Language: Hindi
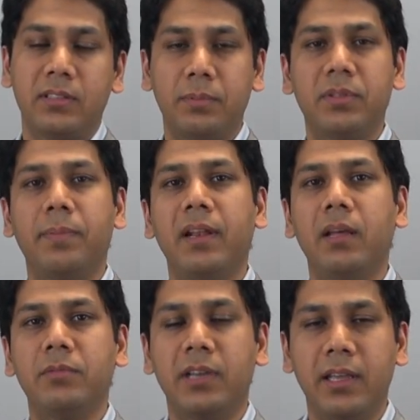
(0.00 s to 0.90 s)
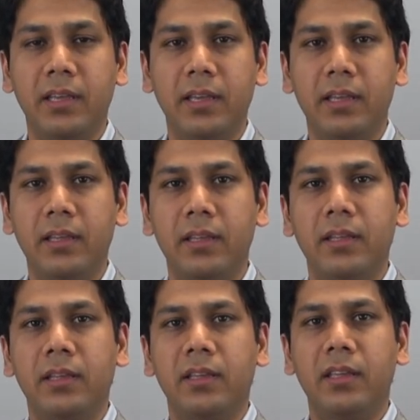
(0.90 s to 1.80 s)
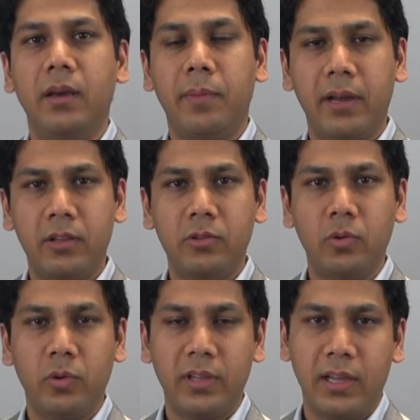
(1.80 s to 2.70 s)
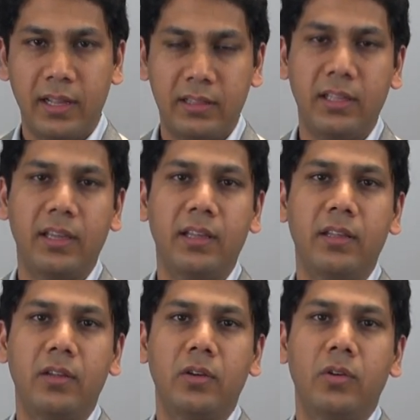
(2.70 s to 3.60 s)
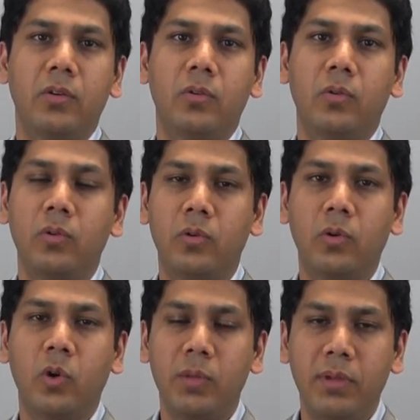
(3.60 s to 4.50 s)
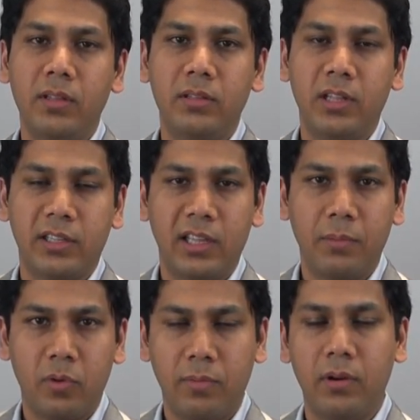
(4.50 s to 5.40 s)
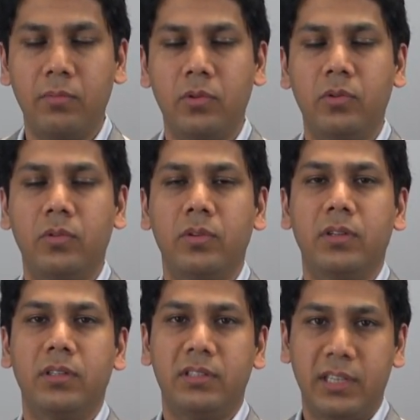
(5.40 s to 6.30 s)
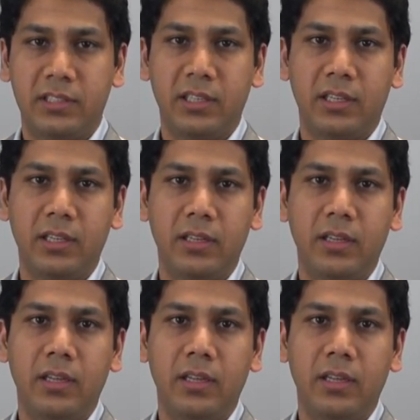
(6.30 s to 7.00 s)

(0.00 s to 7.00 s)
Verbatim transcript: सबसे पहले हम चाहेंगे कि हमारे जो लोग यहाँ रहते हैं उनको कोई भी तरीके की प्रॉब्लम हो जैसे कि